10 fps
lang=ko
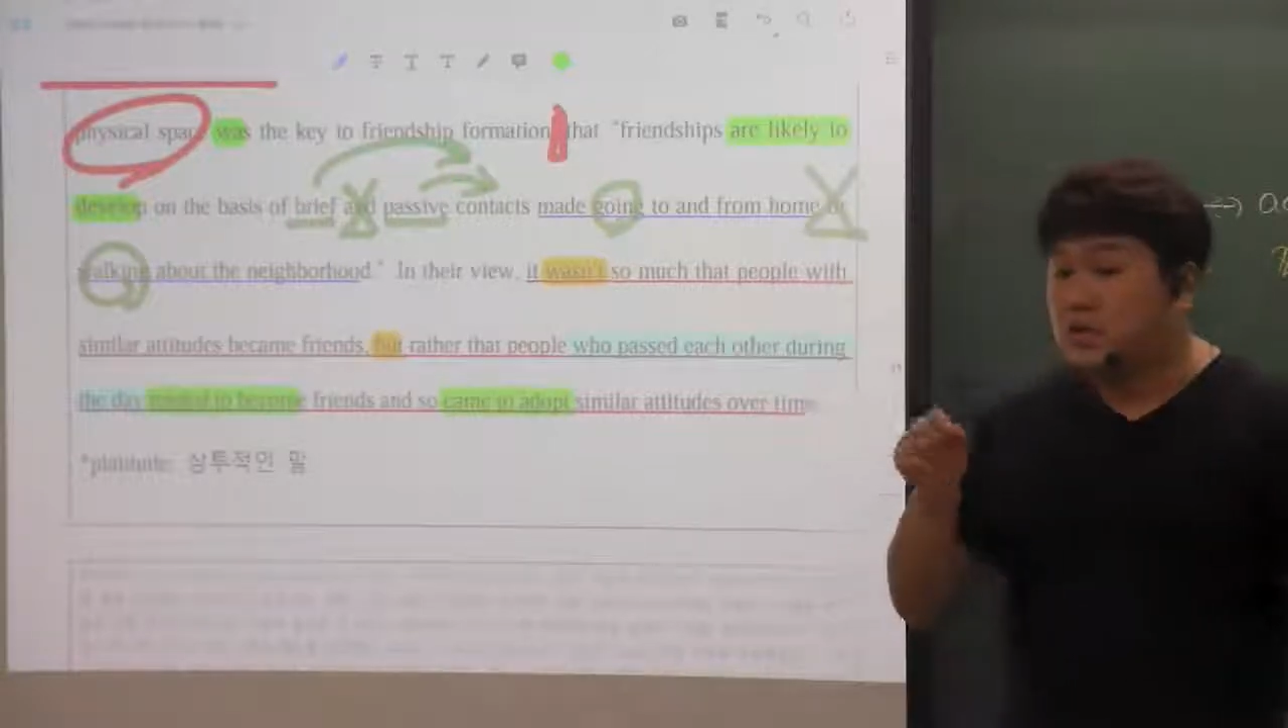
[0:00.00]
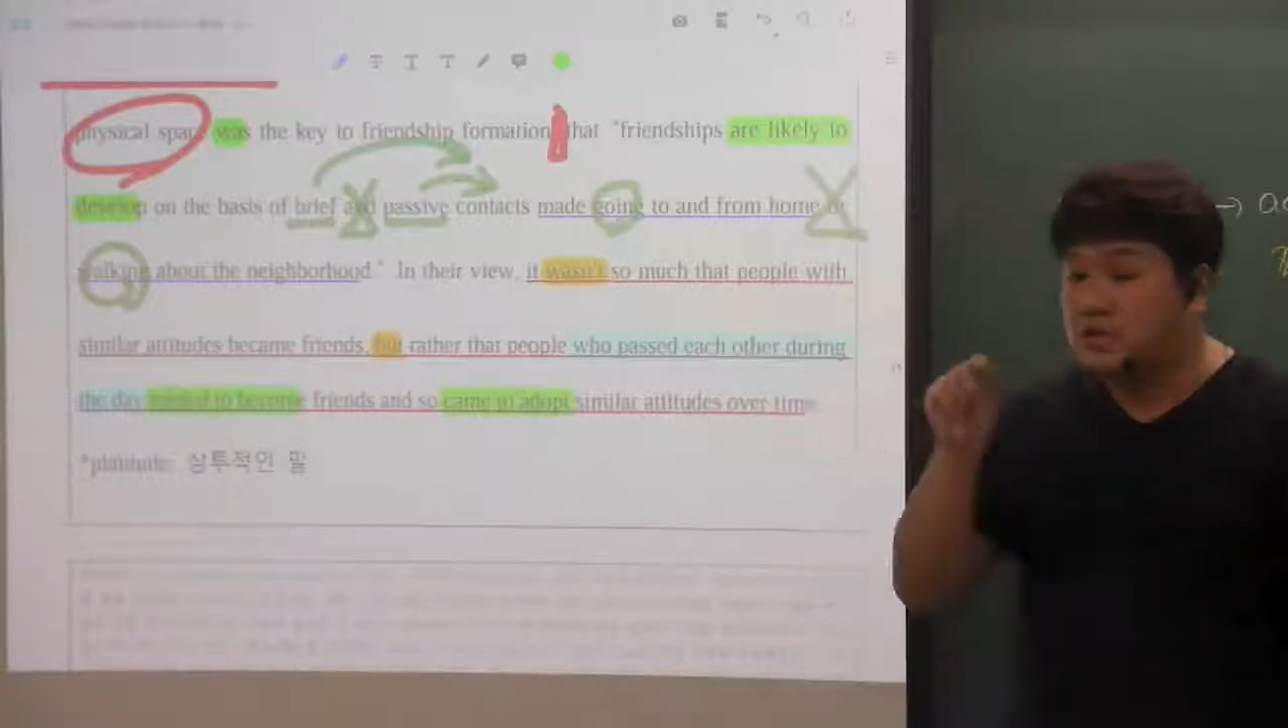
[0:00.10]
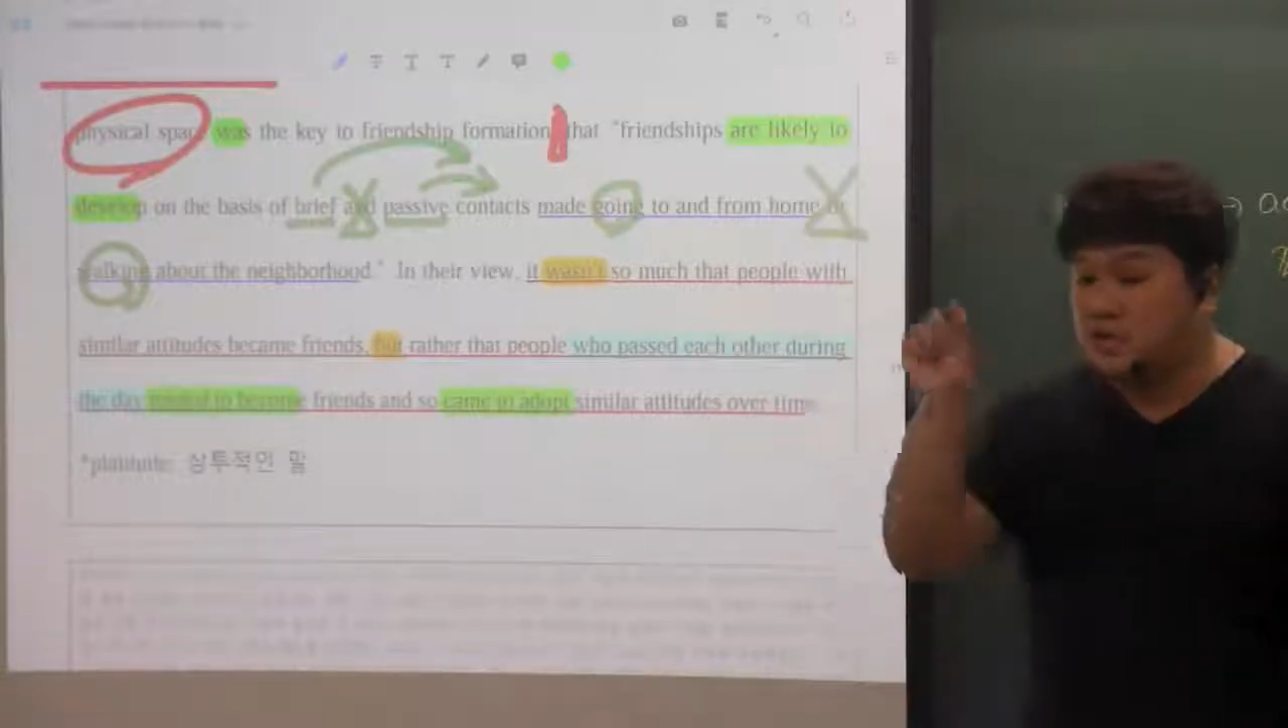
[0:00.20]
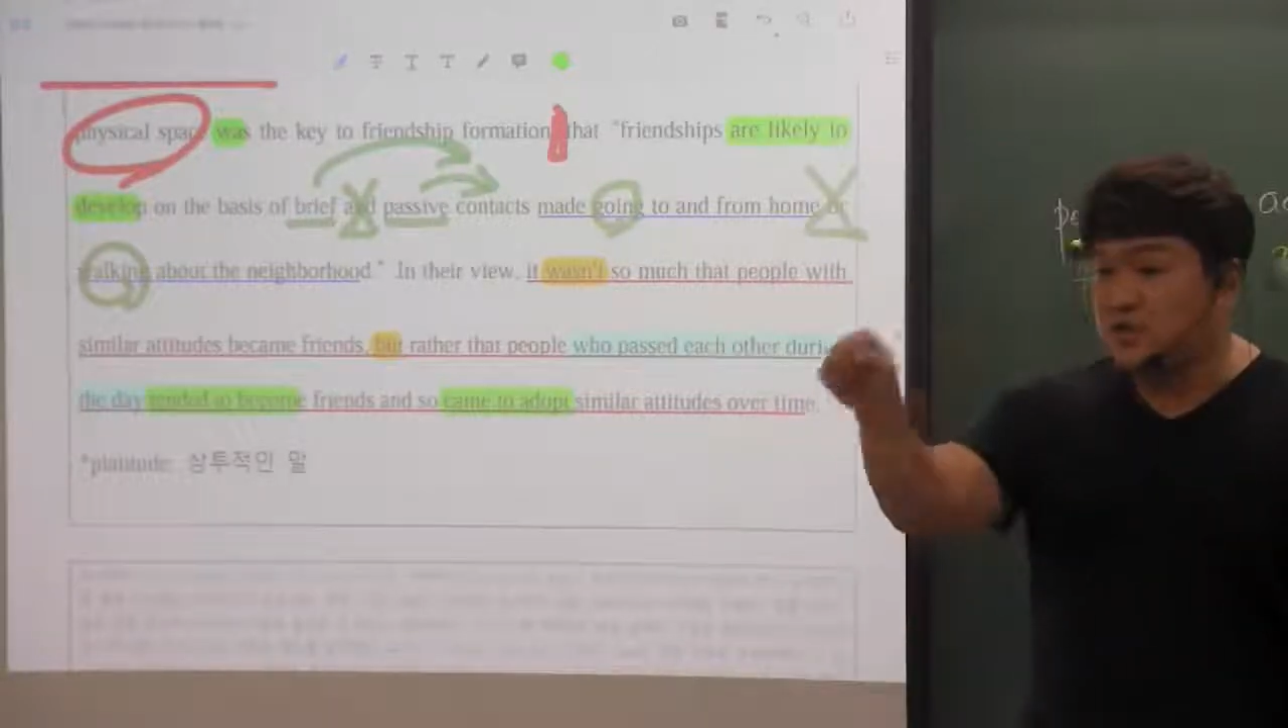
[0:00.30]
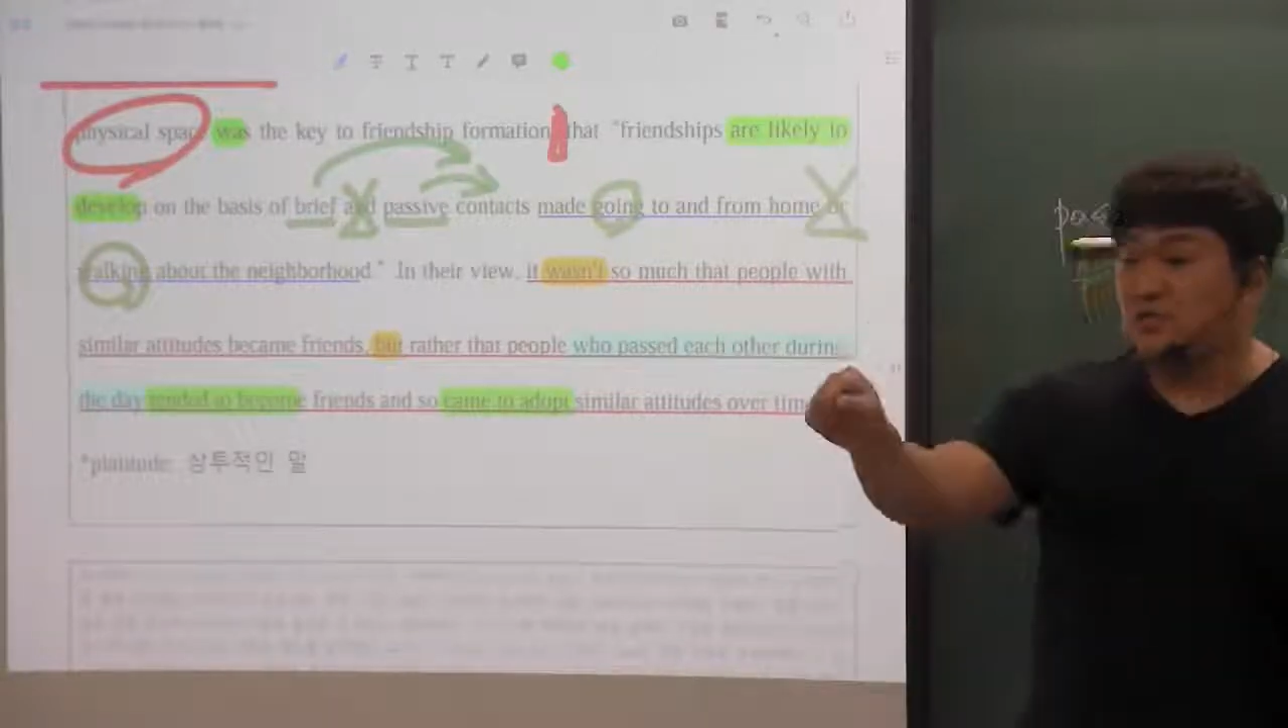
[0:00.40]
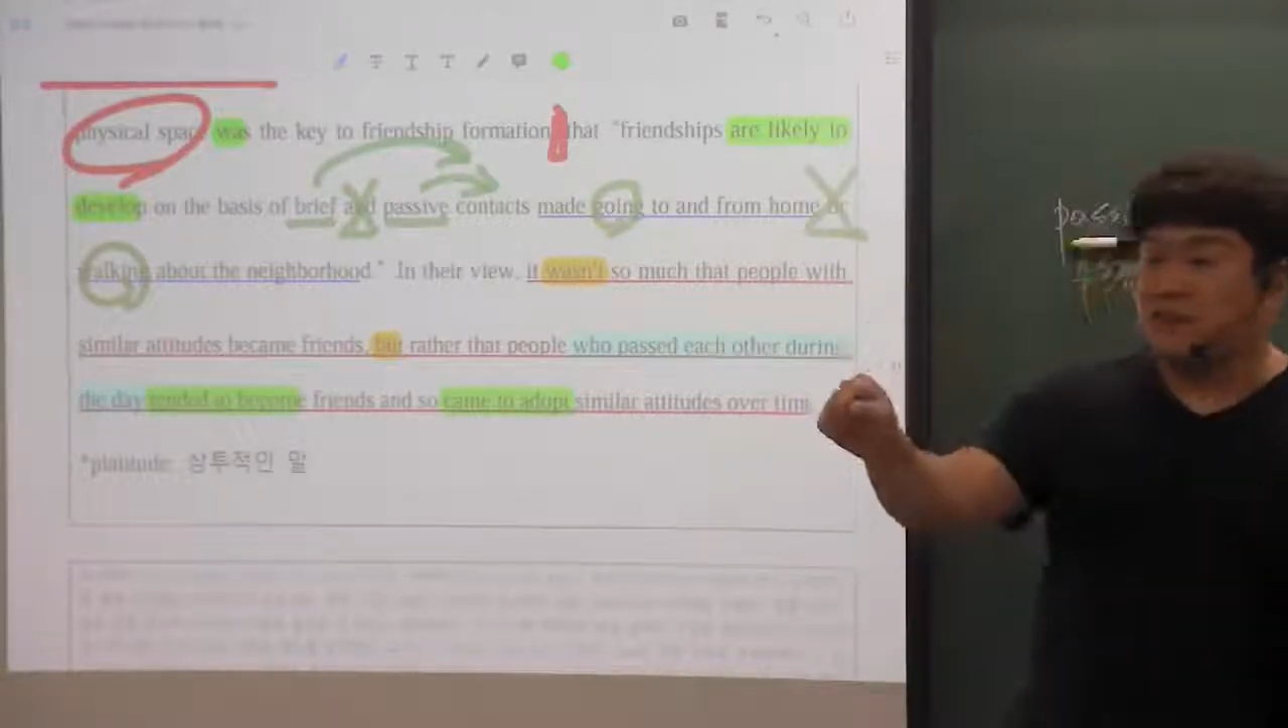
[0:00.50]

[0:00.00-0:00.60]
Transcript: 친구가